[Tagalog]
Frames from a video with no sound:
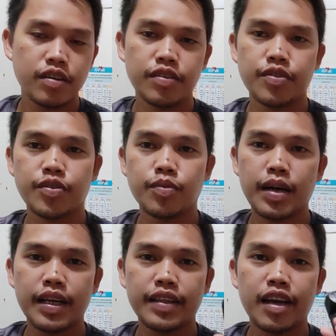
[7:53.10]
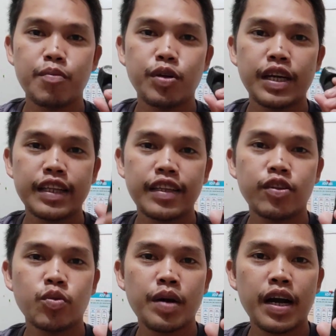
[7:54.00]
So, bale, try muna natin
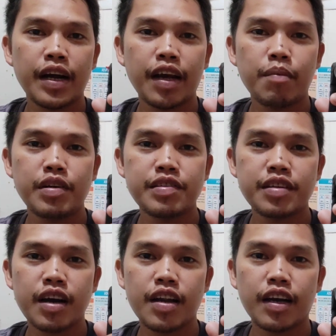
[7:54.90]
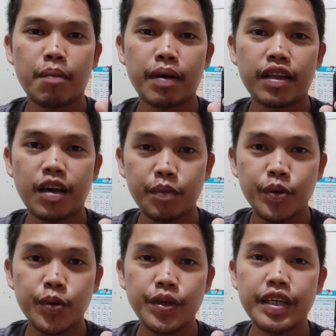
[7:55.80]
ito mga ka-drivers na nakapatay po
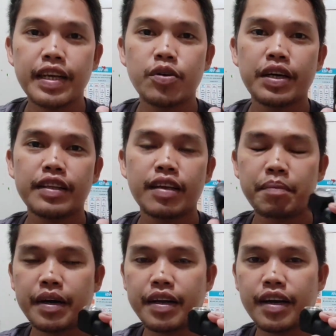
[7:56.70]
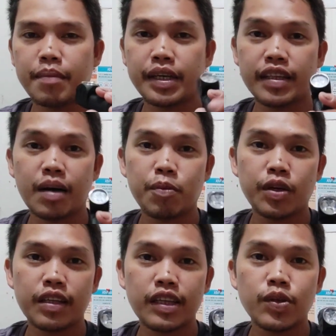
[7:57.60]
yung ilaw natin para makita po
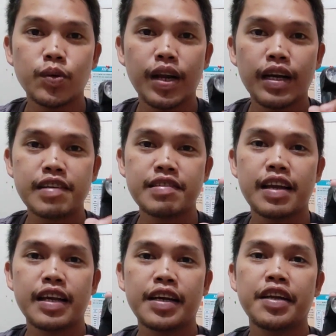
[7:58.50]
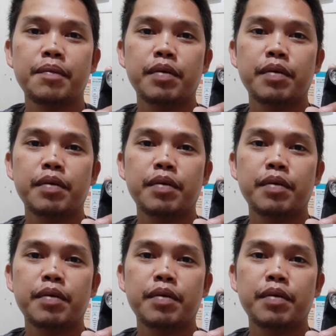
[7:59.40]
natin yung lakas talaga ng